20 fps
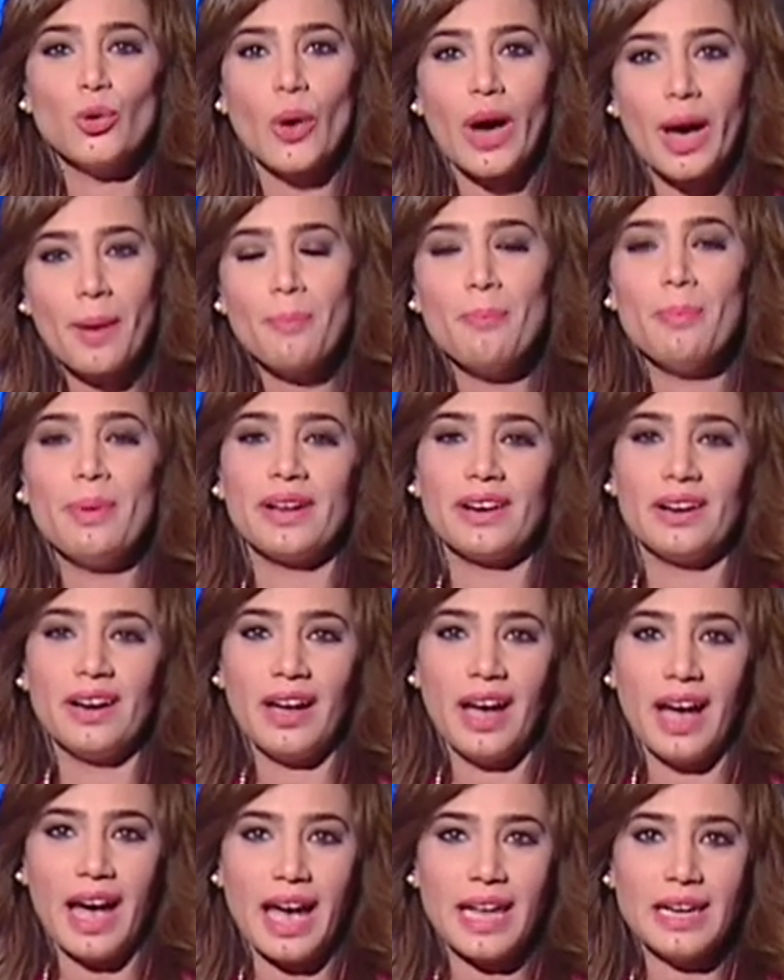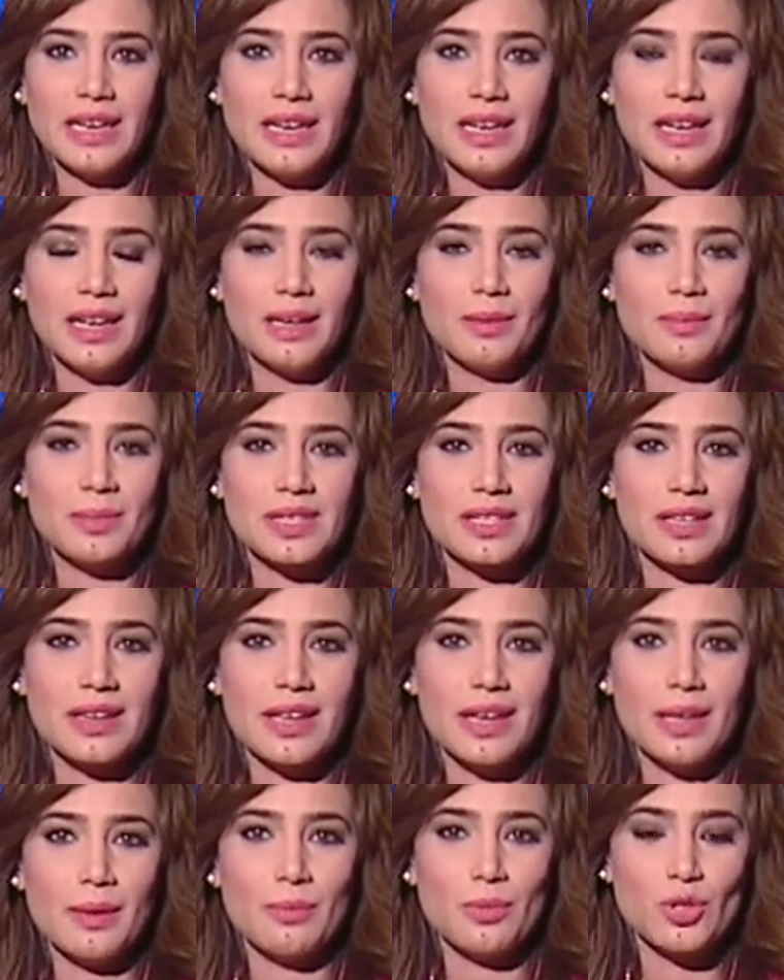يعبر عن
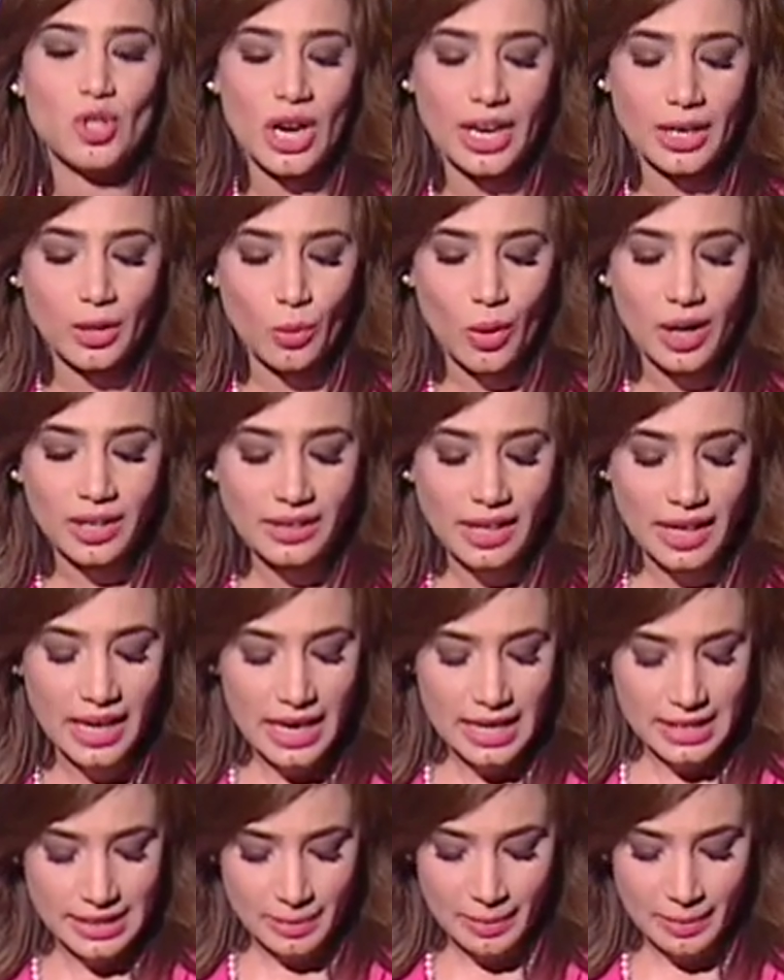المصريين بشكل واضح